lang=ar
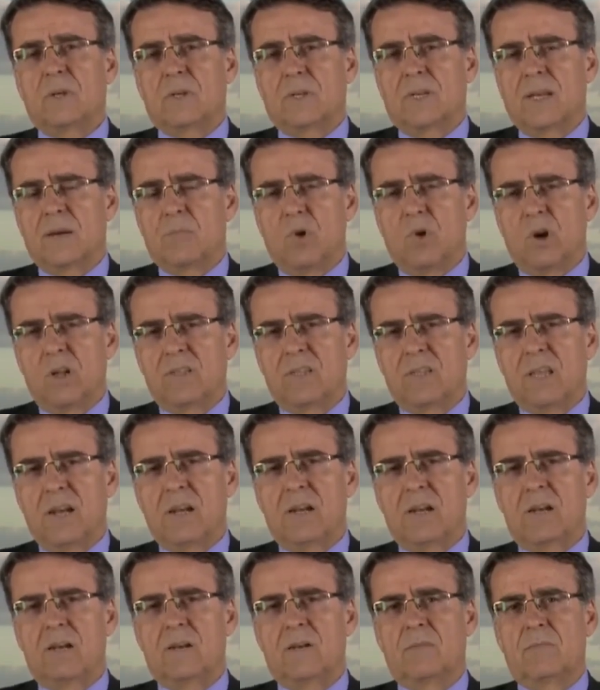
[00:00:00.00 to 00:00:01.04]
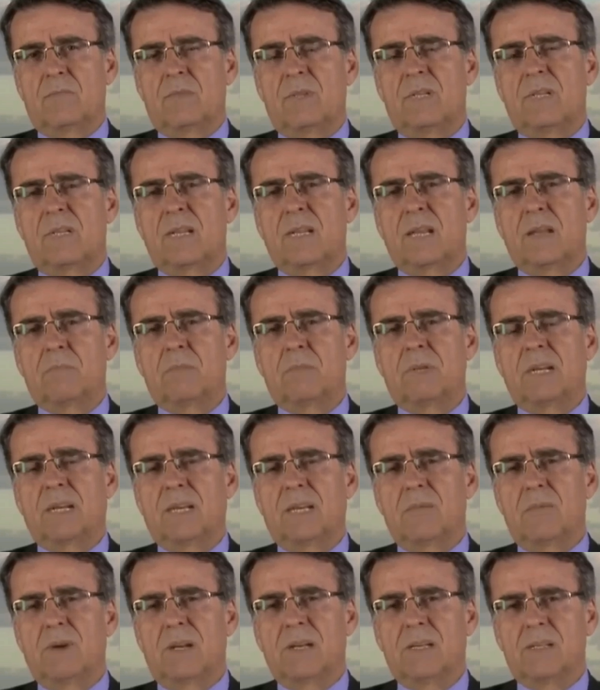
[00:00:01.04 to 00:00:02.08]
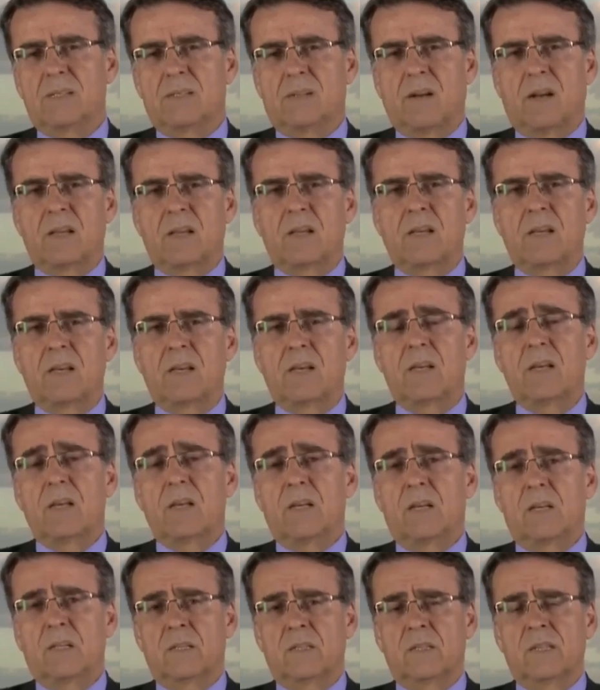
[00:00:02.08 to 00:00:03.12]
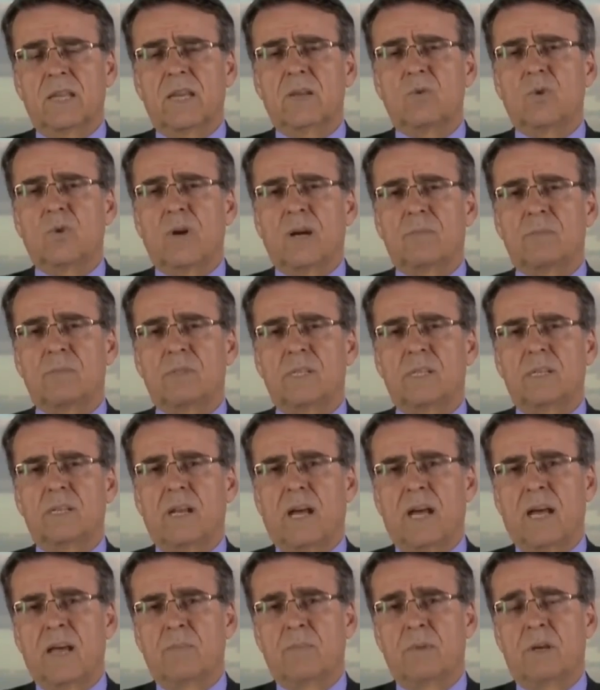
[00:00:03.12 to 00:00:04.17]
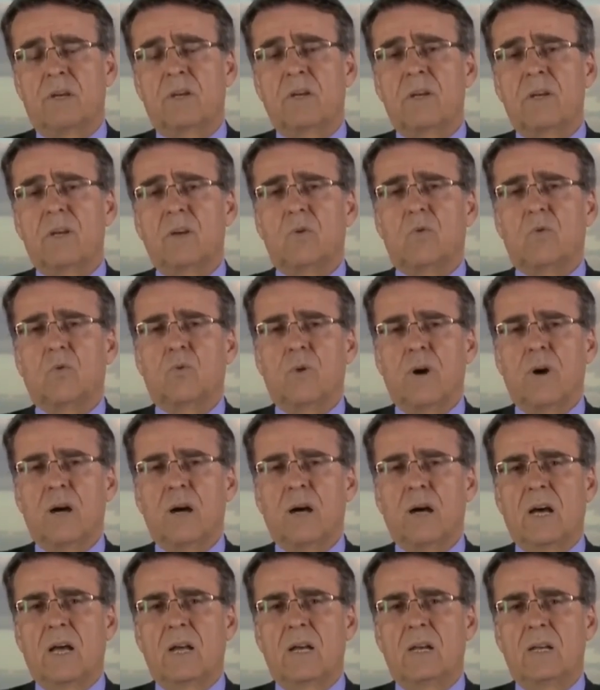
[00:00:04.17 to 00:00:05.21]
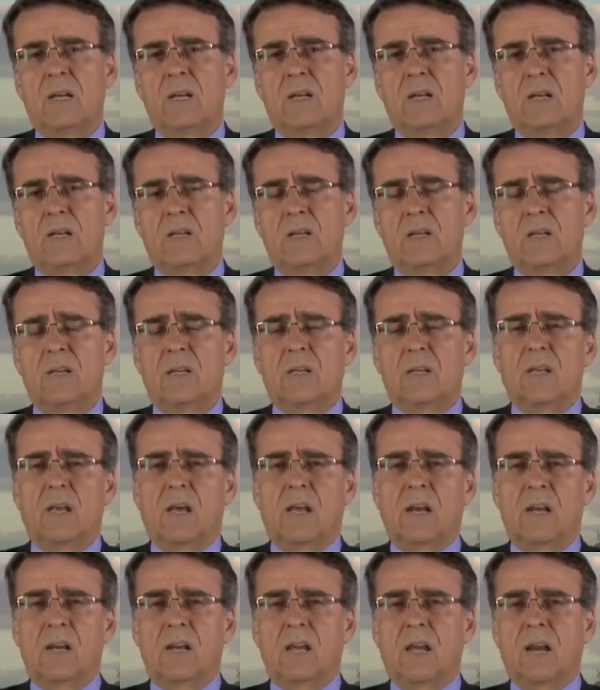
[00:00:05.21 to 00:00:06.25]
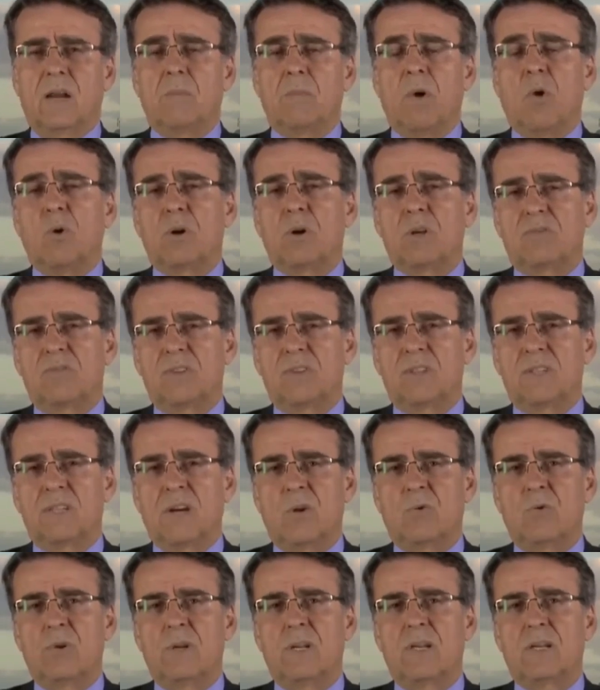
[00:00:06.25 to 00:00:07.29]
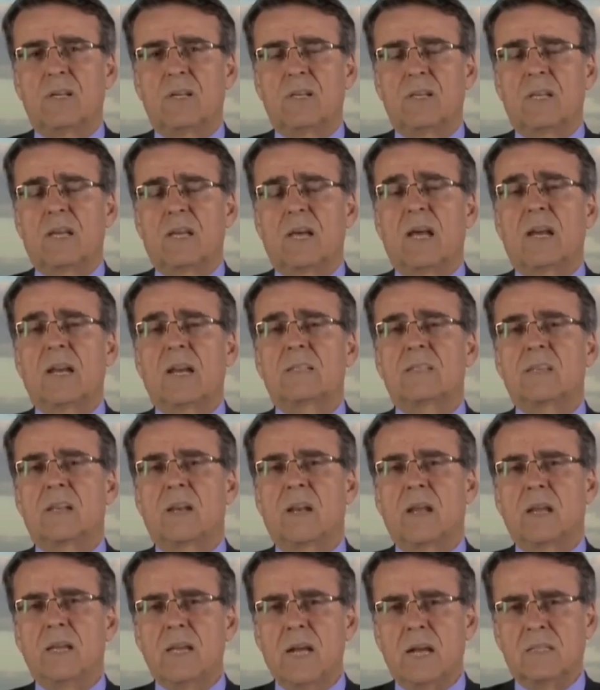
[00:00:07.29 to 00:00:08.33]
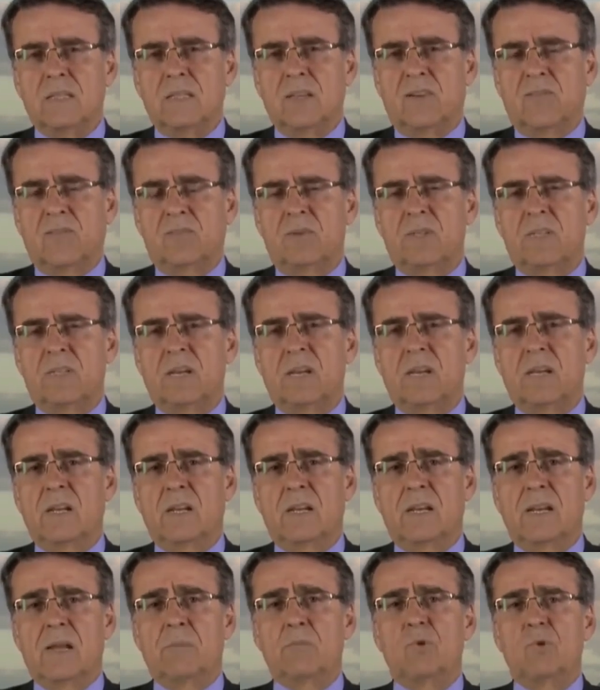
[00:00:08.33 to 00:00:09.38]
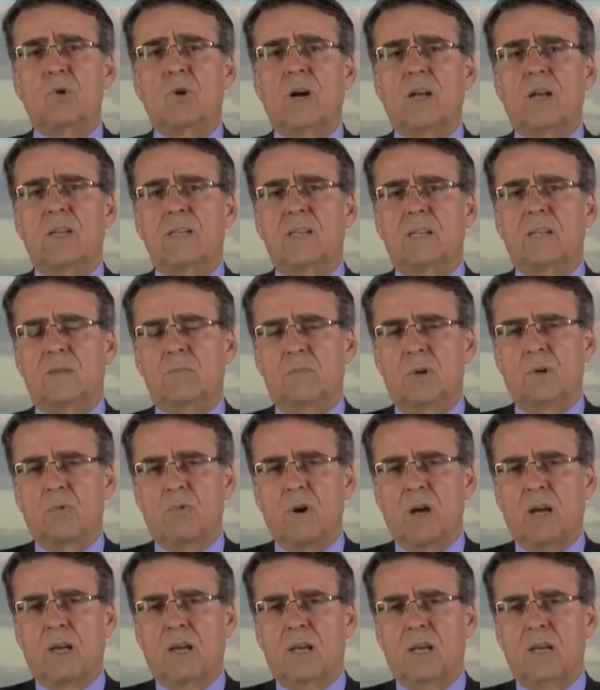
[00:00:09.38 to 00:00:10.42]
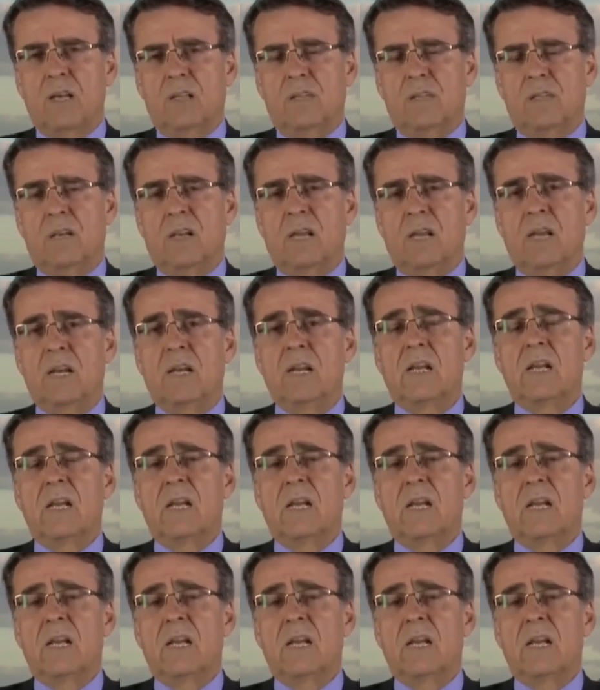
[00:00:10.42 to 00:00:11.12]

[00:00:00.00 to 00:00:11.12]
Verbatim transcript: كمحتل من من قبل اسرائيل 52 عاما والموقف الدولي الذي لا يعترف بذلك لم يغير من واقع الاحتلال